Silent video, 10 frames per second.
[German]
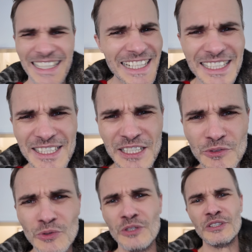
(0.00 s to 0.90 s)
dann klingt es nie
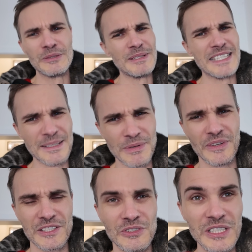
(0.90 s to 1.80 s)
cool. Und ich bin sehr
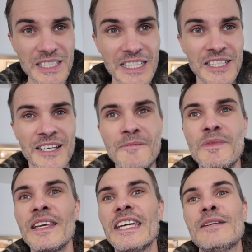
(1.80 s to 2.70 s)
perfektionistisch.
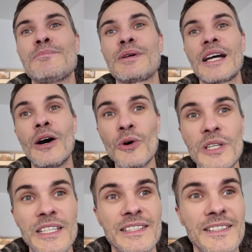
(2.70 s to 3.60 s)
Ich
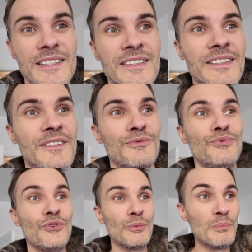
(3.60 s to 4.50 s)
brauche das
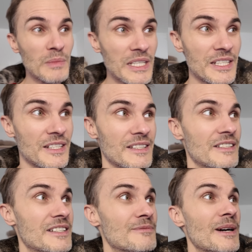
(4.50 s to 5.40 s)
für mich, dass
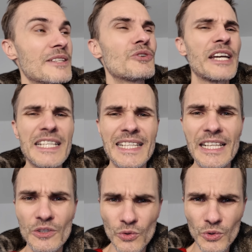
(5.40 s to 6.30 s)
ich das weiß. Okay, es
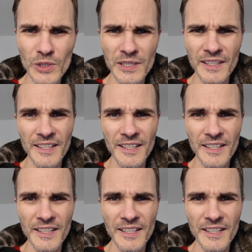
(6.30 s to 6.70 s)
klingt cool.